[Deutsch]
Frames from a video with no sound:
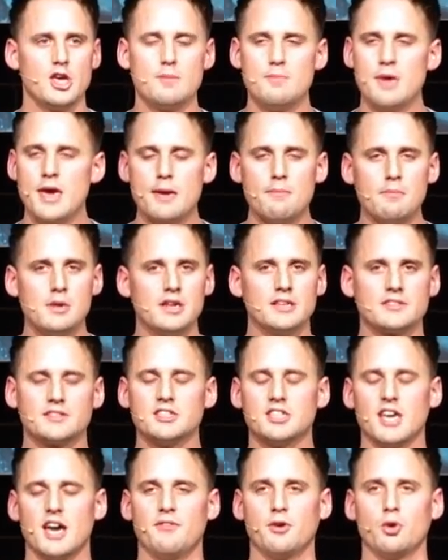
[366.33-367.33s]
im Himmel ist
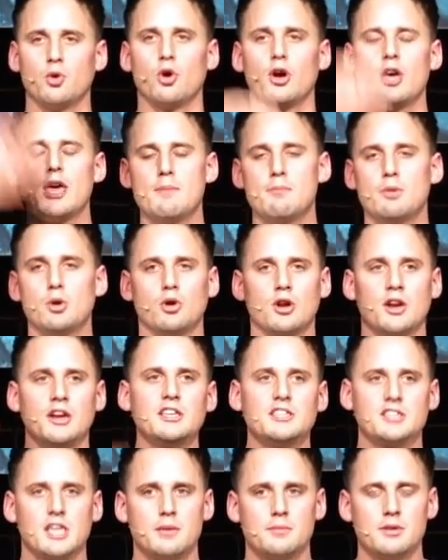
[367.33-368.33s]
nicht einfach nur Himmel oder
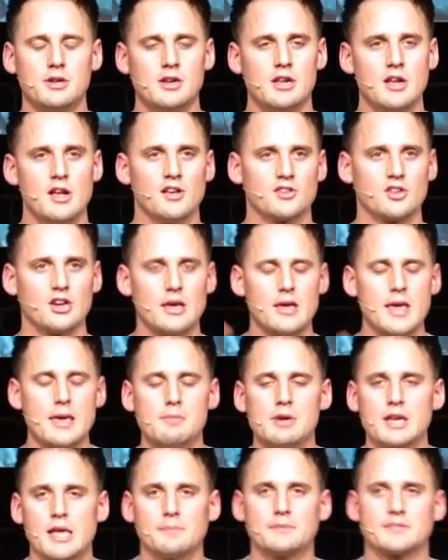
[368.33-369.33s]
nicht Himmel, sondern im
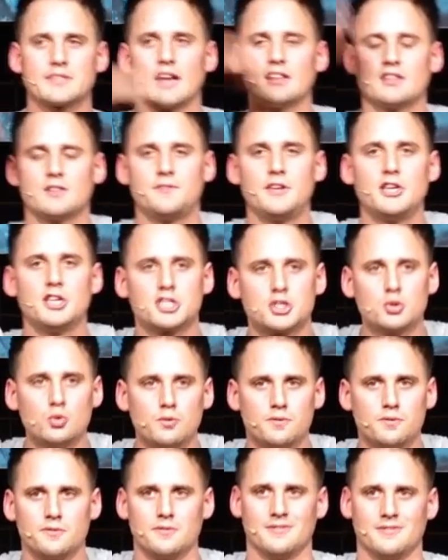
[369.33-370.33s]
Himmel gibt es ganz viele
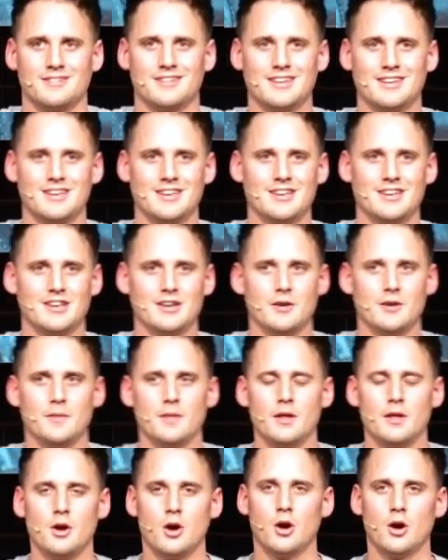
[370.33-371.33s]
Stufen.
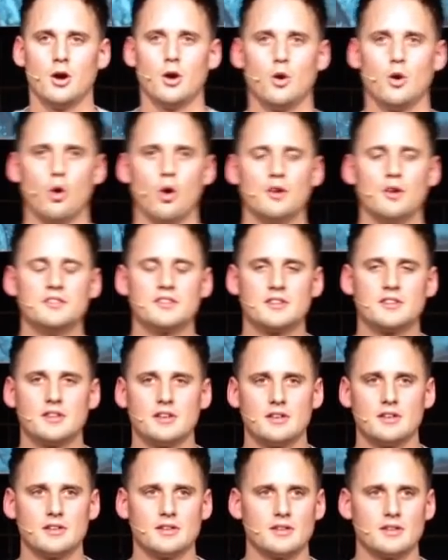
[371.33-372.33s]
Und
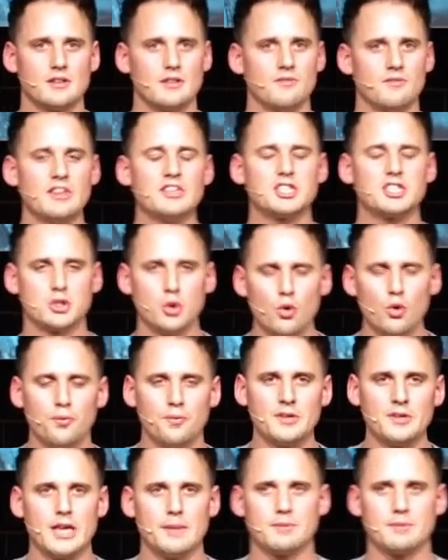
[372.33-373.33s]
wenn es
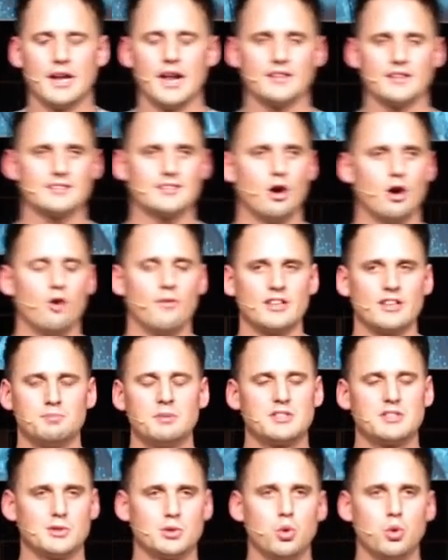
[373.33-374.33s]
Stufen gibt, dann hat es auch was
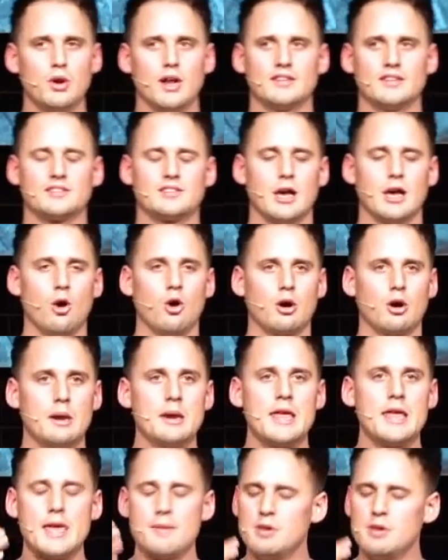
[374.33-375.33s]
mit zu tun, dass es auch
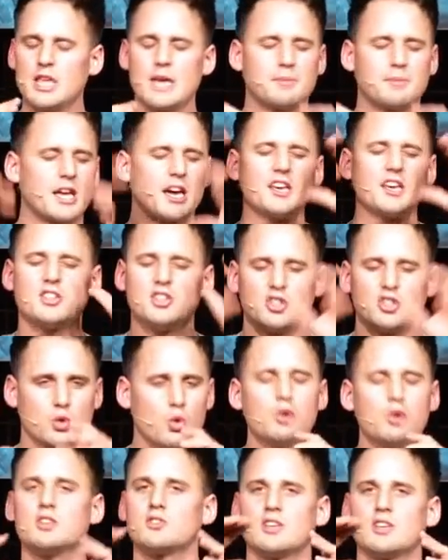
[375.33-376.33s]
einen Himmel gibt, der richtig
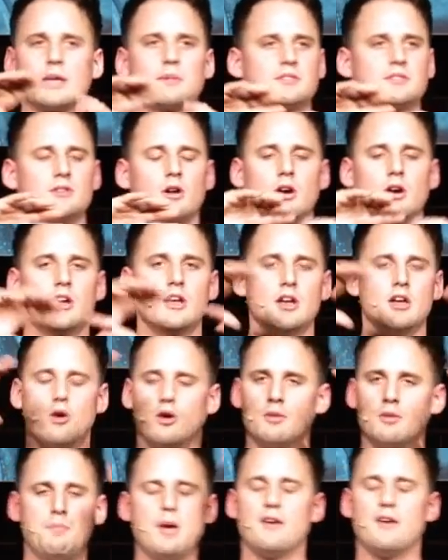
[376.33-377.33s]
gut ist, dann gibt es noch
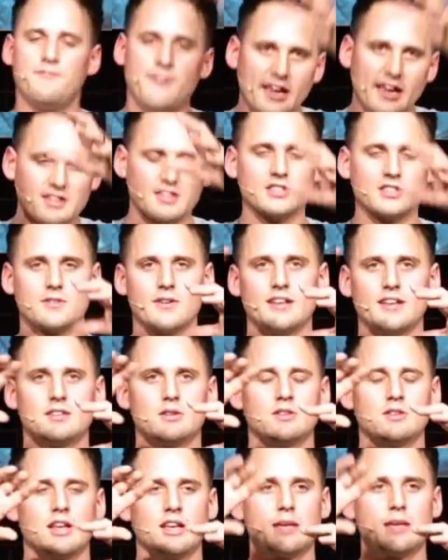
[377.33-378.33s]
ein perfektes quasi
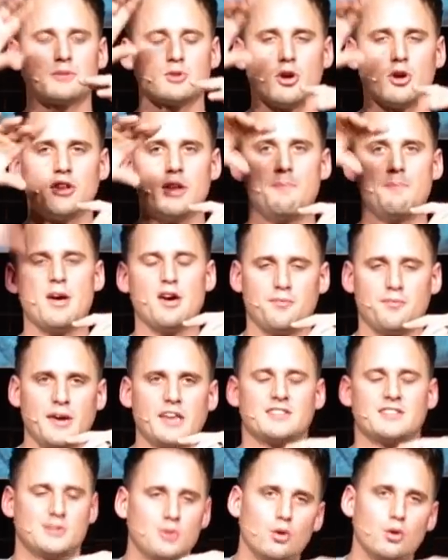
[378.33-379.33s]
und dann gibt es noch eine
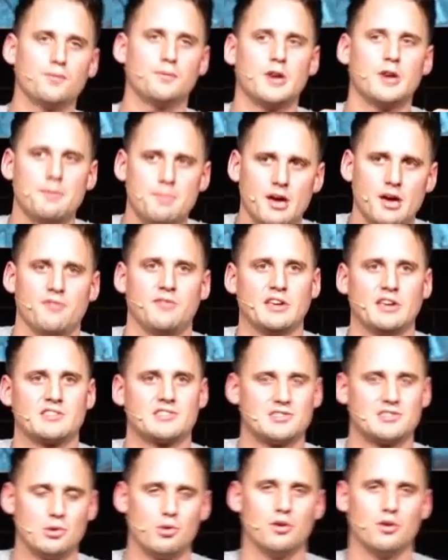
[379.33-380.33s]
Perfektion von der
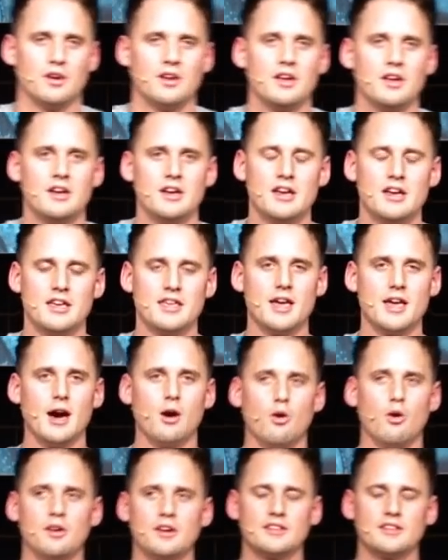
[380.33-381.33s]
Perfektion. Ja,
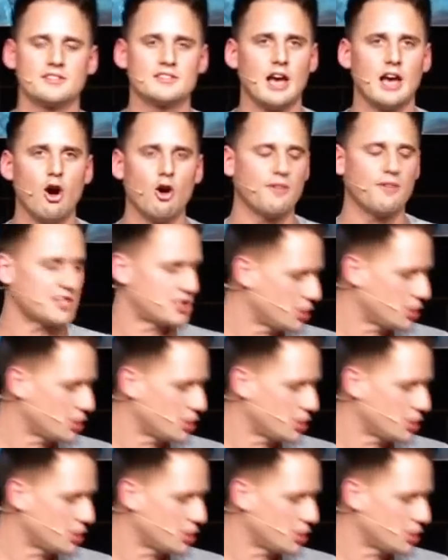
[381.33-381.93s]
und das ist auch was